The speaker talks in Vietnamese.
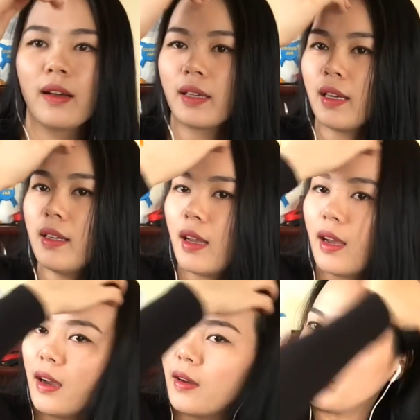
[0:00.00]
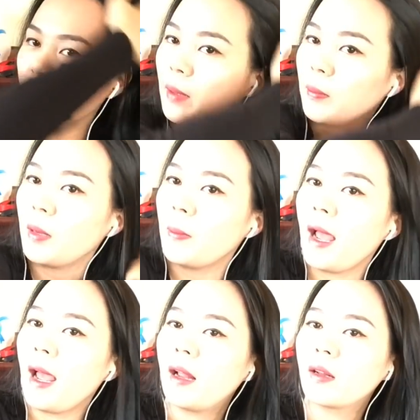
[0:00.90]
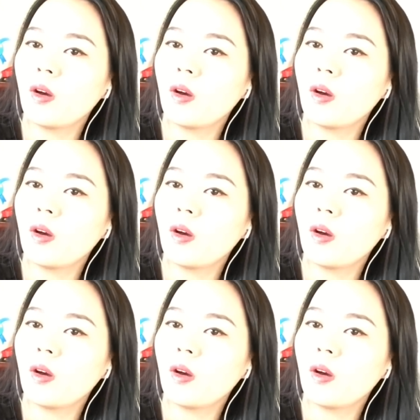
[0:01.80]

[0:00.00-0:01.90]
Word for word: cái uh, việc làm thầy bà.